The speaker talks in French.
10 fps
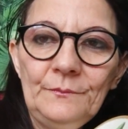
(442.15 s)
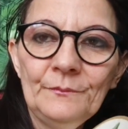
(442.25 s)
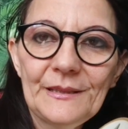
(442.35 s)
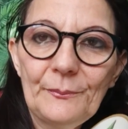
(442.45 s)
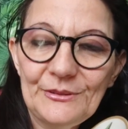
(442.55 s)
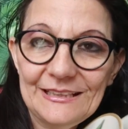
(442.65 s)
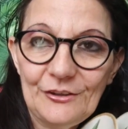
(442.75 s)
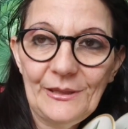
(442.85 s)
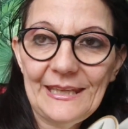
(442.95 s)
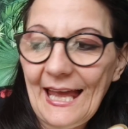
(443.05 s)
des petites
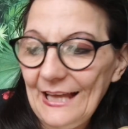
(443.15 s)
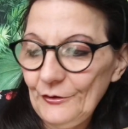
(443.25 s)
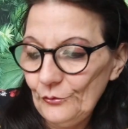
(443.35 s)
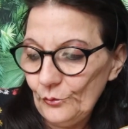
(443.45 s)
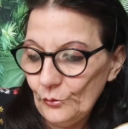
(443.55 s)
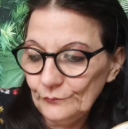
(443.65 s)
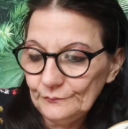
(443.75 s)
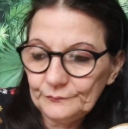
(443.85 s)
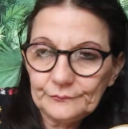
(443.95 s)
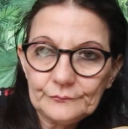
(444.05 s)
cuillères à 2 euros,
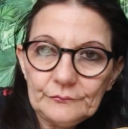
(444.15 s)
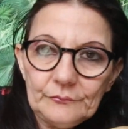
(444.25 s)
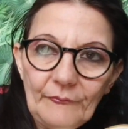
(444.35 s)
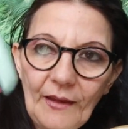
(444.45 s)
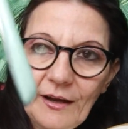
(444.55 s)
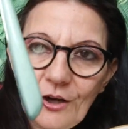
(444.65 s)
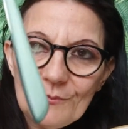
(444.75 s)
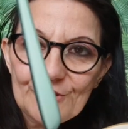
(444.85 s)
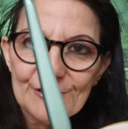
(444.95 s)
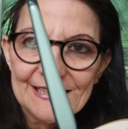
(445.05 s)
comme
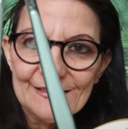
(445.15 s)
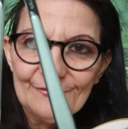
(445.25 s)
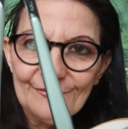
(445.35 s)
ceci.